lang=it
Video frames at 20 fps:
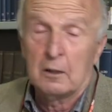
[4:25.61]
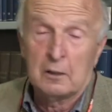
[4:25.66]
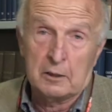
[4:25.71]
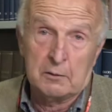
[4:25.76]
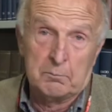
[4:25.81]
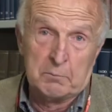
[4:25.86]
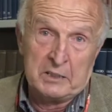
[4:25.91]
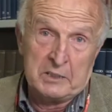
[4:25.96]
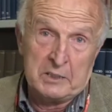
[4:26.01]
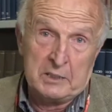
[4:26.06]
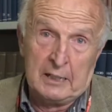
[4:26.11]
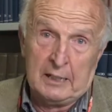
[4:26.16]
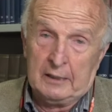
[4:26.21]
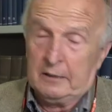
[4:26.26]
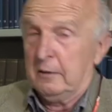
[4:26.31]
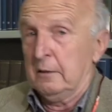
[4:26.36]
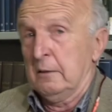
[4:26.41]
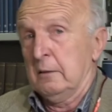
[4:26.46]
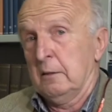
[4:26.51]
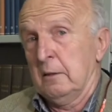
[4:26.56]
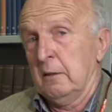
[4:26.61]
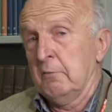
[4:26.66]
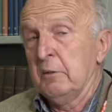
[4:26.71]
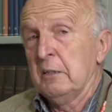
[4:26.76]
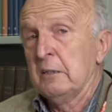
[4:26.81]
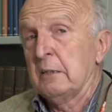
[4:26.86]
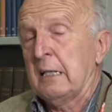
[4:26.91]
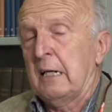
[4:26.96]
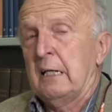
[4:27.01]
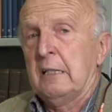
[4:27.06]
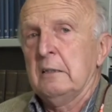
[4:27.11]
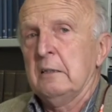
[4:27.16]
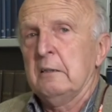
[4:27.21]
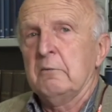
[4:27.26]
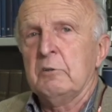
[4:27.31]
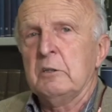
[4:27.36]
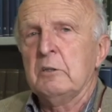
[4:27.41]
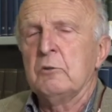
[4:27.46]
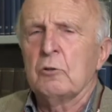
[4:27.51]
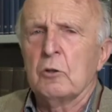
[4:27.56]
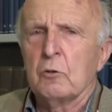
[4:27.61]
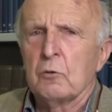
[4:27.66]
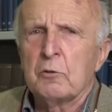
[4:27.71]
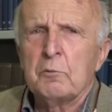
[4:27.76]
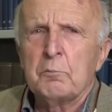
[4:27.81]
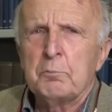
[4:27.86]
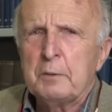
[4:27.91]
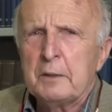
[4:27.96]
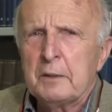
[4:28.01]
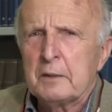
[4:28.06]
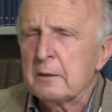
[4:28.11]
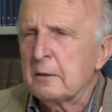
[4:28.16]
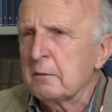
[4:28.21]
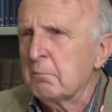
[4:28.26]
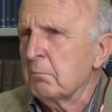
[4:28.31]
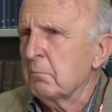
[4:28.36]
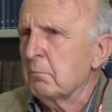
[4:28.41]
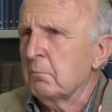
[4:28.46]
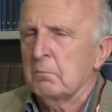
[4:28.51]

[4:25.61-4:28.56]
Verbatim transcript: Immaginate, a vent'anni vinci le Olimpiadi,